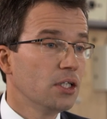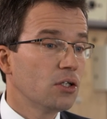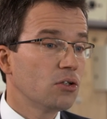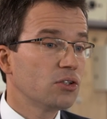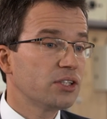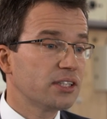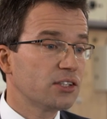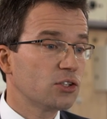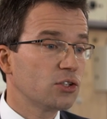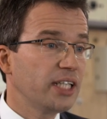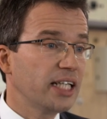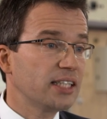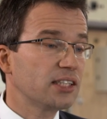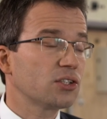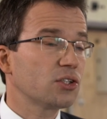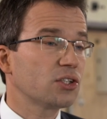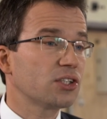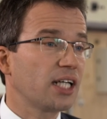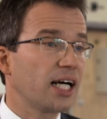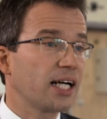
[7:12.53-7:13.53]
Und zu jetzt
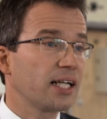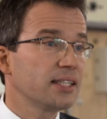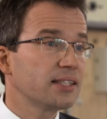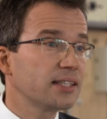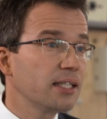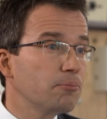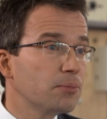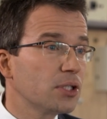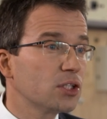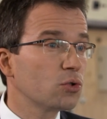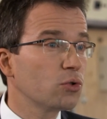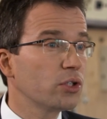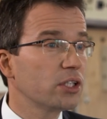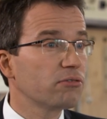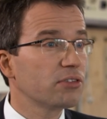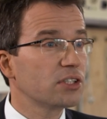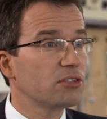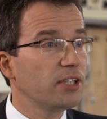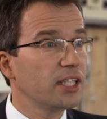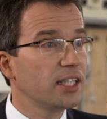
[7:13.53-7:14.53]
zu sagen, es gibt da so
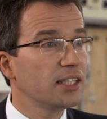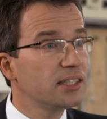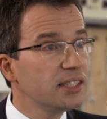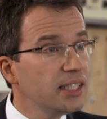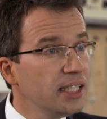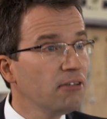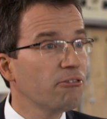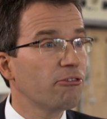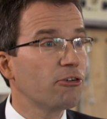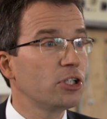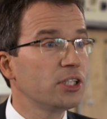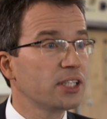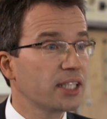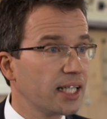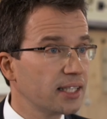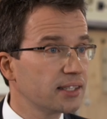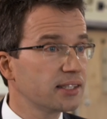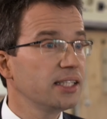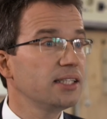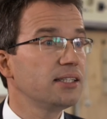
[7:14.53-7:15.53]
etwas wie einen sinnvollen
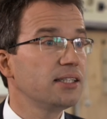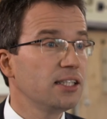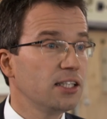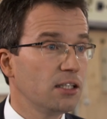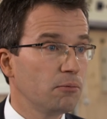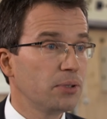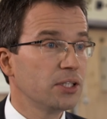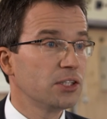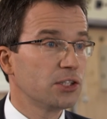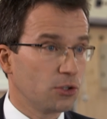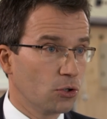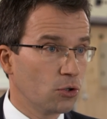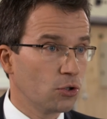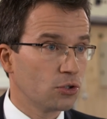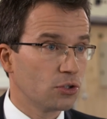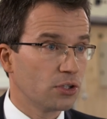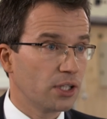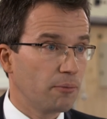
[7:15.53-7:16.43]
Transit in die Pension,